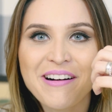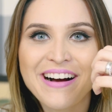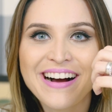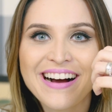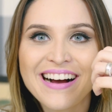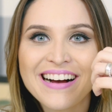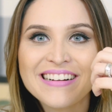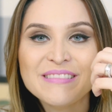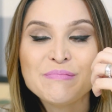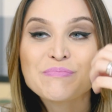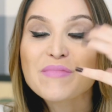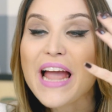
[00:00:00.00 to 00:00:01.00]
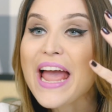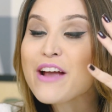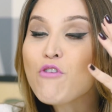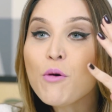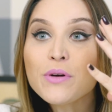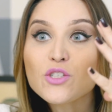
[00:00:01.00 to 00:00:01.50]
Nossa, é, é
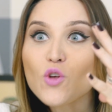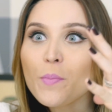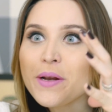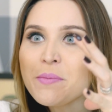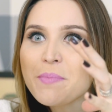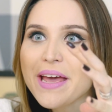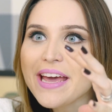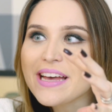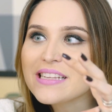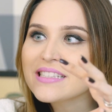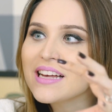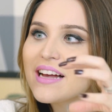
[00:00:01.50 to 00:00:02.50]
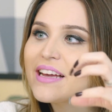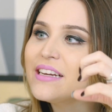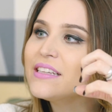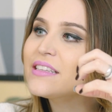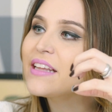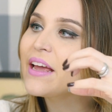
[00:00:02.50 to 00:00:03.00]
igual uma sobremesa.
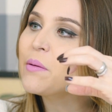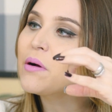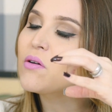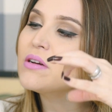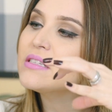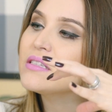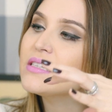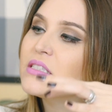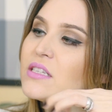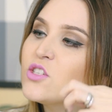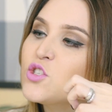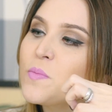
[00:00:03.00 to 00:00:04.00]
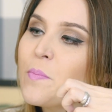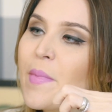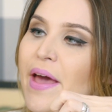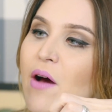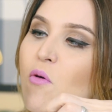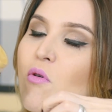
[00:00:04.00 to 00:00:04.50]
Ele tem uma coisinha assim de
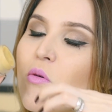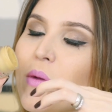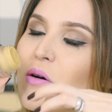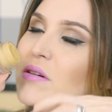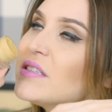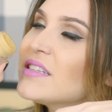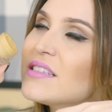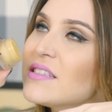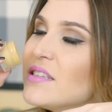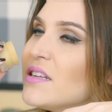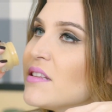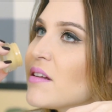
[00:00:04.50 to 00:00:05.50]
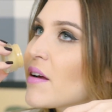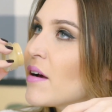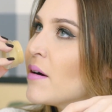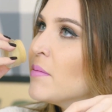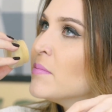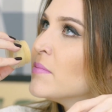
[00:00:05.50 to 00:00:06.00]
mel com uma coisa
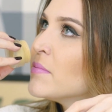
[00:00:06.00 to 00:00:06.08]
cítrica.